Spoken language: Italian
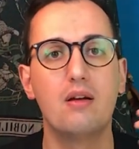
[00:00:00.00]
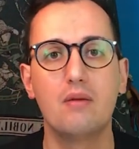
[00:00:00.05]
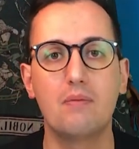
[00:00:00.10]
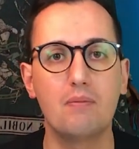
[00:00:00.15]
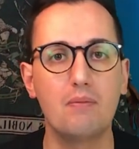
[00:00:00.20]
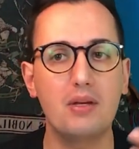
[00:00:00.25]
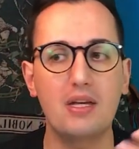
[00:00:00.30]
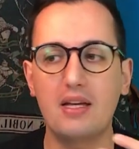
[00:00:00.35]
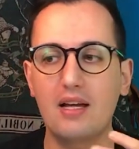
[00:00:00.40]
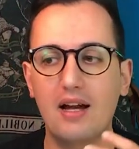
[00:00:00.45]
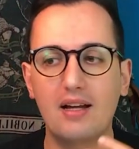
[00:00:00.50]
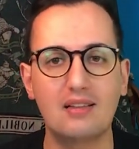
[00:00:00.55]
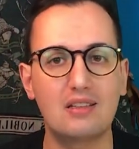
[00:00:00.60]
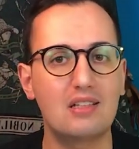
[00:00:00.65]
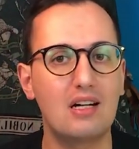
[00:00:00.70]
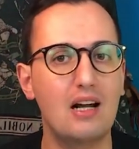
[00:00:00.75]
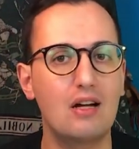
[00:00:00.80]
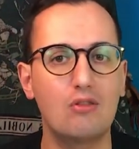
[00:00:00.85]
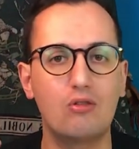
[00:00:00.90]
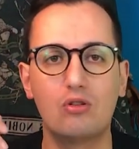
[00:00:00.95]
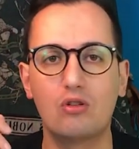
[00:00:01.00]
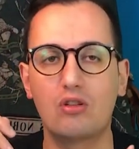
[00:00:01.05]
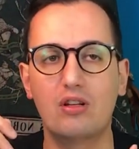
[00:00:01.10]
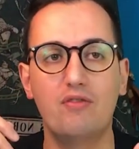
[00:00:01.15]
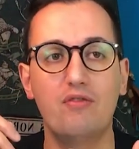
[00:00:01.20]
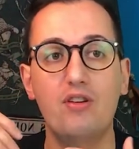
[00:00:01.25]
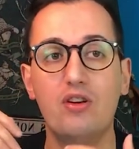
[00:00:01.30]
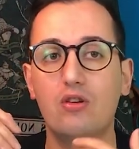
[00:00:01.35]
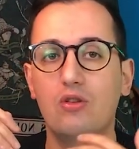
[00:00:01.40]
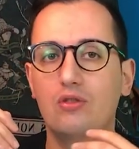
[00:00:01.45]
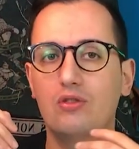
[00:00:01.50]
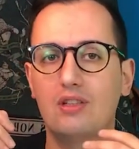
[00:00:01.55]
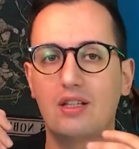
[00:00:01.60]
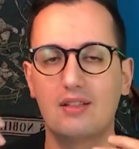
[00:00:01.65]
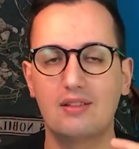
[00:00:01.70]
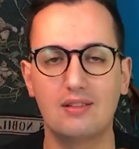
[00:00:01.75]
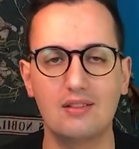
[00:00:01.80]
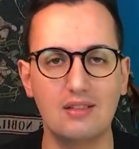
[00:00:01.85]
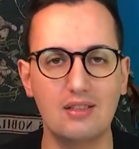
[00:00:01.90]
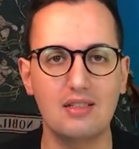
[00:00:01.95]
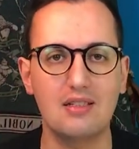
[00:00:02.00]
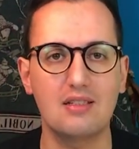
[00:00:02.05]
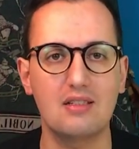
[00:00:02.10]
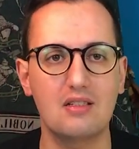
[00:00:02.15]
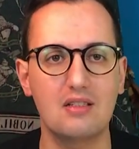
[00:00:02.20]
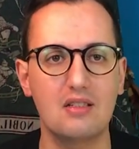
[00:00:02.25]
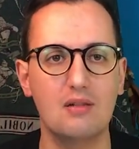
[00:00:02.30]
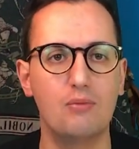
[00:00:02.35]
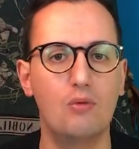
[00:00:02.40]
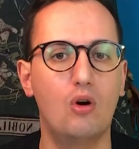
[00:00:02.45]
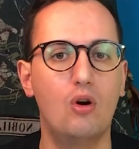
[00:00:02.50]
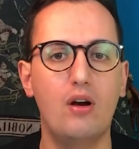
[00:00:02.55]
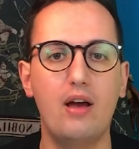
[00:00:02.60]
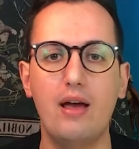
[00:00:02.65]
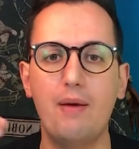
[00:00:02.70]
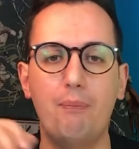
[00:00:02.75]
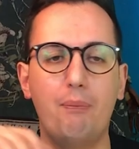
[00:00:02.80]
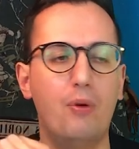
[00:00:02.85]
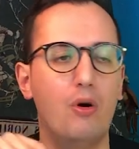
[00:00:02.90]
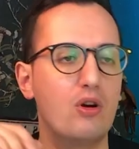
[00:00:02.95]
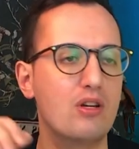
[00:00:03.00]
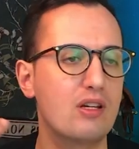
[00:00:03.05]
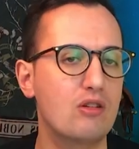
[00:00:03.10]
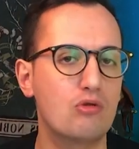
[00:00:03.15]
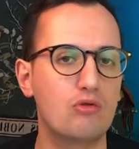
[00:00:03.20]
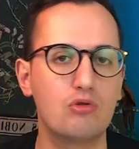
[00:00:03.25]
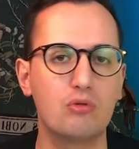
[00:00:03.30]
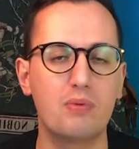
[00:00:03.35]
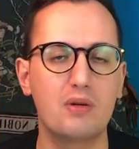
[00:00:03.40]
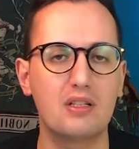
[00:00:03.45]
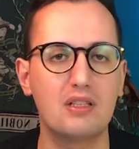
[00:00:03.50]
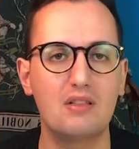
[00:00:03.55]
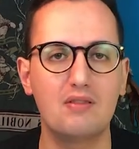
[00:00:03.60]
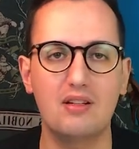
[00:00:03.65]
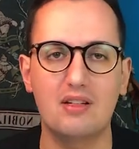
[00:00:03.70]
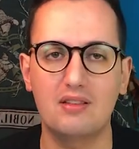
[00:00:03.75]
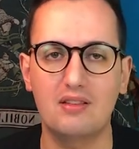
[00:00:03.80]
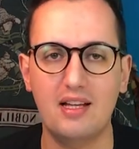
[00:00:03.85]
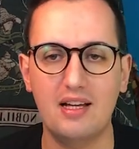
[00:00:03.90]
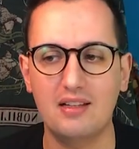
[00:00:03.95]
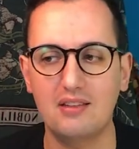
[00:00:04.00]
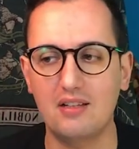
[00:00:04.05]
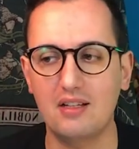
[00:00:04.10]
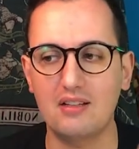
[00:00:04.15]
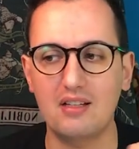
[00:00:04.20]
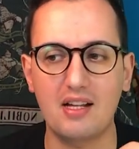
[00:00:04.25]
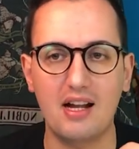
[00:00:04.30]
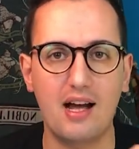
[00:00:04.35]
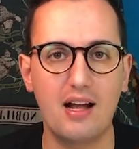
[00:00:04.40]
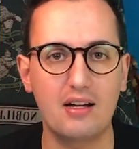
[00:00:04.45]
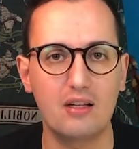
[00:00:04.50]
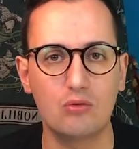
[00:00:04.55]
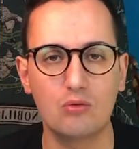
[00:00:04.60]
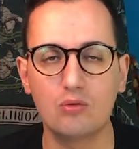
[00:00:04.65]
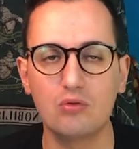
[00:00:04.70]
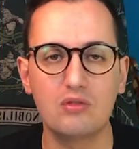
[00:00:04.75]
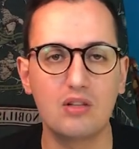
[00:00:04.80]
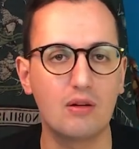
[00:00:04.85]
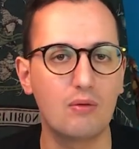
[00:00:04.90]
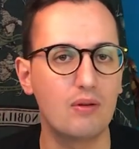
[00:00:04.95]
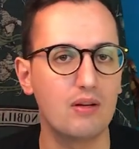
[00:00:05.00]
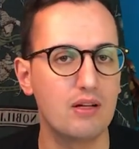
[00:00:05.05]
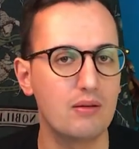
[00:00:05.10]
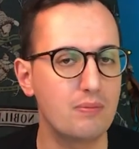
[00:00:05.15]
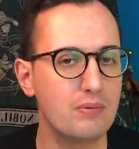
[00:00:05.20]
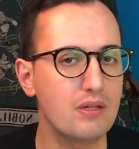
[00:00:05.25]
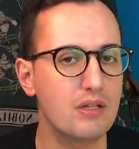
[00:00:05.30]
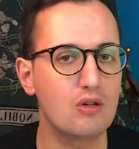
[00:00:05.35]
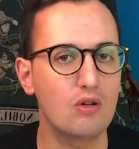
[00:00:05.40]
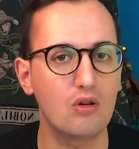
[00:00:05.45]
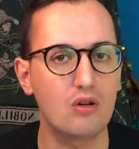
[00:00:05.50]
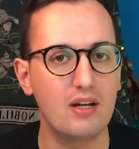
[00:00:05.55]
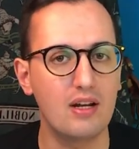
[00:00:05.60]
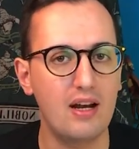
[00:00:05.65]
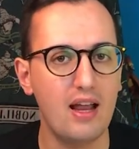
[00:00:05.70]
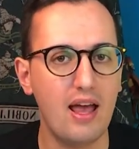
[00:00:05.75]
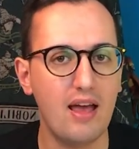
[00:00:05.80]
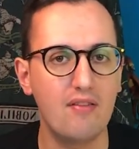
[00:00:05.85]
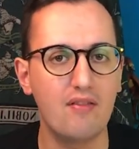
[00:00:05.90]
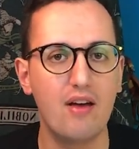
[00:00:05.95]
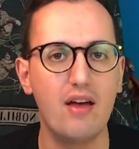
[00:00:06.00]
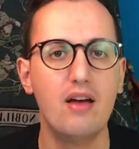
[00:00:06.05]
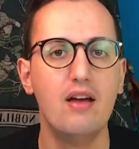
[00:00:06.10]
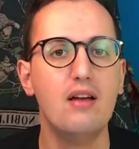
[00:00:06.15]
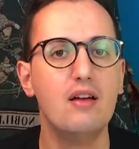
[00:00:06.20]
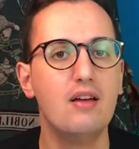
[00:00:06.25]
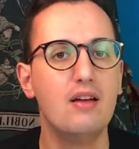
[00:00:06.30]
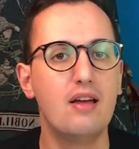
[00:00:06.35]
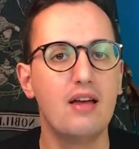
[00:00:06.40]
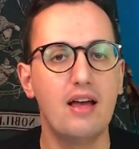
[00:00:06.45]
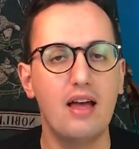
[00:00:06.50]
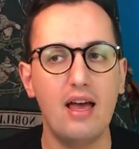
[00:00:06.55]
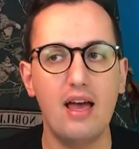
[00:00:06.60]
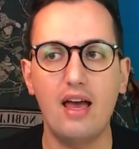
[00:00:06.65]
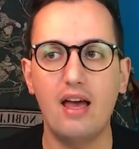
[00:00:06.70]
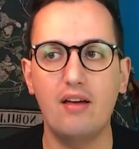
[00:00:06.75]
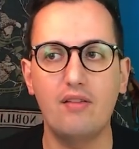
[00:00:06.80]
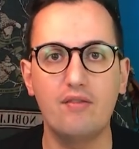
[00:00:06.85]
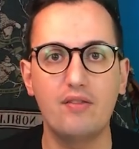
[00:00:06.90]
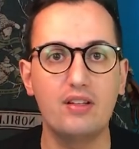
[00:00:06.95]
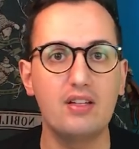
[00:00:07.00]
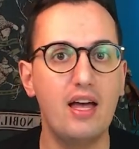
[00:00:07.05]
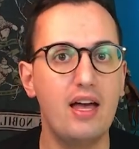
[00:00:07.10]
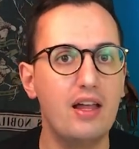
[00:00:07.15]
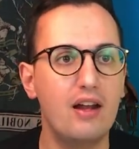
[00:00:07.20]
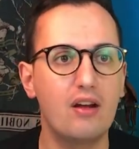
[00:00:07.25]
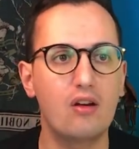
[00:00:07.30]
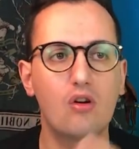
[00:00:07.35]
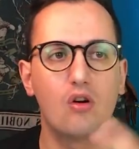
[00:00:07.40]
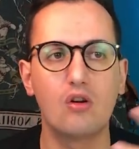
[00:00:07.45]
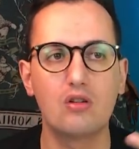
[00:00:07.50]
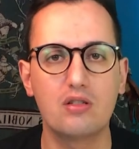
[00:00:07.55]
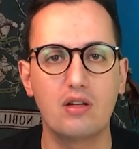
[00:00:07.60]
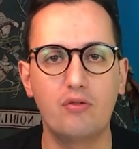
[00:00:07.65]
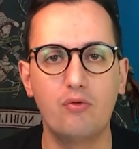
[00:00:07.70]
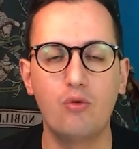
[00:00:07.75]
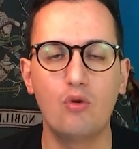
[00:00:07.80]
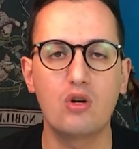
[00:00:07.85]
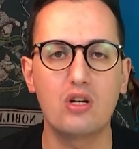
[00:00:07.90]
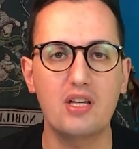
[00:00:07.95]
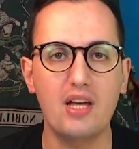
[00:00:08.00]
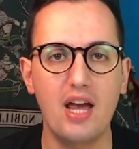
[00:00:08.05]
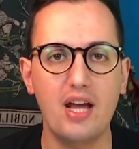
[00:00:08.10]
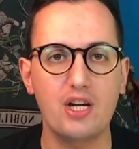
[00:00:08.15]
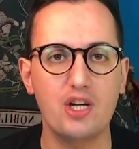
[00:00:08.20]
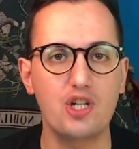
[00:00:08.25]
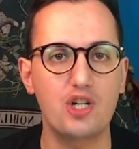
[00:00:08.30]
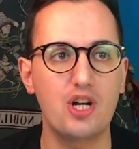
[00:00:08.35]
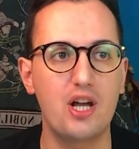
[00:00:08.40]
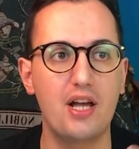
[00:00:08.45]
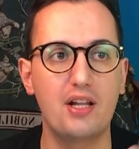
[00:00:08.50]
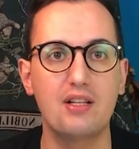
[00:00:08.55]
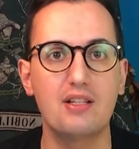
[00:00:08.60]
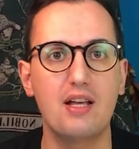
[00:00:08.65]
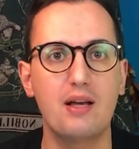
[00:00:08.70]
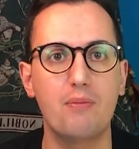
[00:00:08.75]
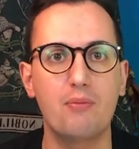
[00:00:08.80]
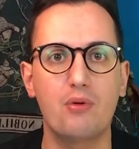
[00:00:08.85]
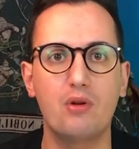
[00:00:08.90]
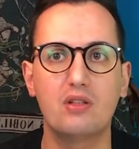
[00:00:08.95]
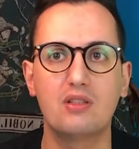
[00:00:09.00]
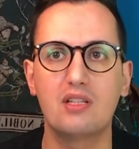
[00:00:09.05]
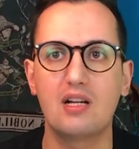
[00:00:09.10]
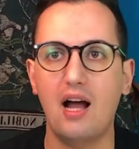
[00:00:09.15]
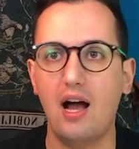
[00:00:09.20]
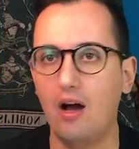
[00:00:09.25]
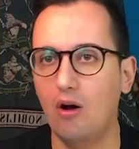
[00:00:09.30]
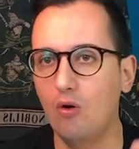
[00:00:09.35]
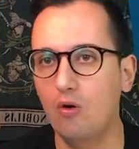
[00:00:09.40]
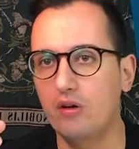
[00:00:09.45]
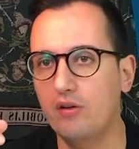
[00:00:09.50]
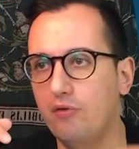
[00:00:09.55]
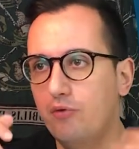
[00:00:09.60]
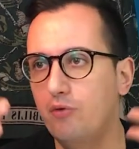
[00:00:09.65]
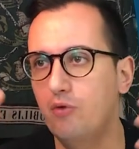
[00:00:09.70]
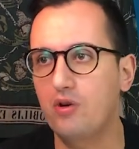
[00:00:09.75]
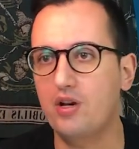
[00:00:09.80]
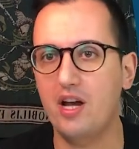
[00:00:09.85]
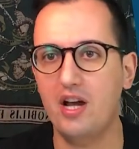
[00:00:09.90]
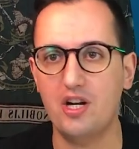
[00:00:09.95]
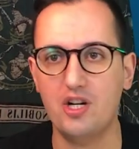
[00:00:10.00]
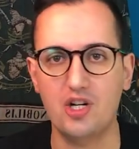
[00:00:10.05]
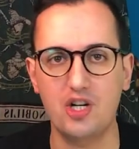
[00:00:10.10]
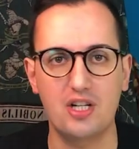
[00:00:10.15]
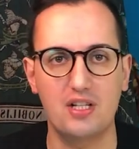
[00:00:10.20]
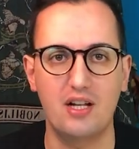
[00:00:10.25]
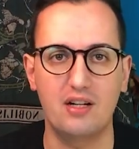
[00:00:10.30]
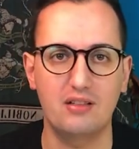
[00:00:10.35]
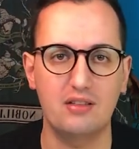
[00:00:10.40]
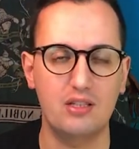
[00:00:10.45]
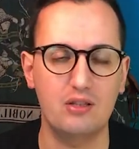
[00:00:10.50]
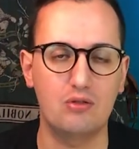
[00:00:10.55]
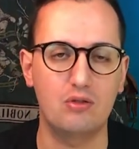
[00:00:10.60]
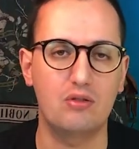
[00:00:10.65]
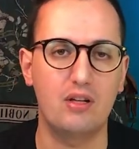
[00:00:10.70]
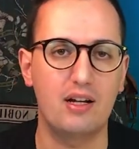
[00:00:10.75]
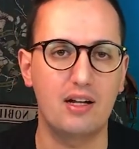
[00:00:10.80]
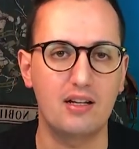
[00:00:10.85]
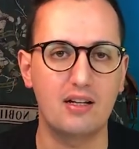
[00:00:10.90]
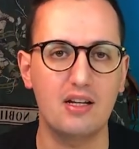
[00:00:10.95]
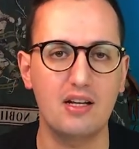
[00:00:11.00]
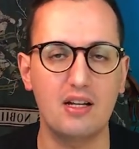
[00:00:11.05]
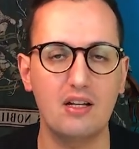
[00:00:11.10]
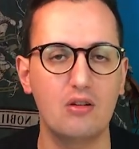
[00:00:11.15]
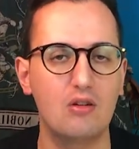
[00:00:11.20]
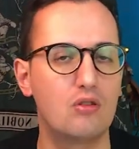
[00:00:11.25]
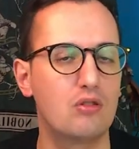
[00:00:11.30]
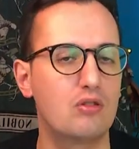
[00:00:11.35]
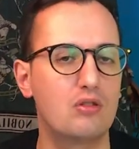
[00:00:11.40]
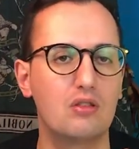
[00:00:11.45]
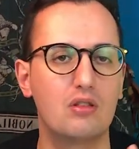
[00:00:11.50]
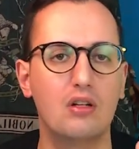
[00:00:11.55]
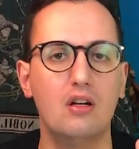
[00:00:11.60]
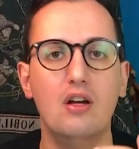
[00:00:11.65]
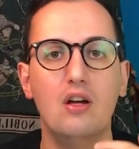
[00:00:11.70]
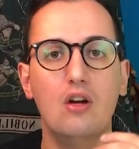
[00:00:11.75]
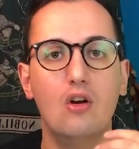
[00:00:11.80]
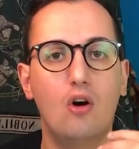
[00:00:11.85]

mi attraggono davvero tantissimo e poi è super divertente tirare tutte quelle piccole leve e vedere cosa fuoriesce, ad esempio il drago che fuoriesce dal tetto della Gringot,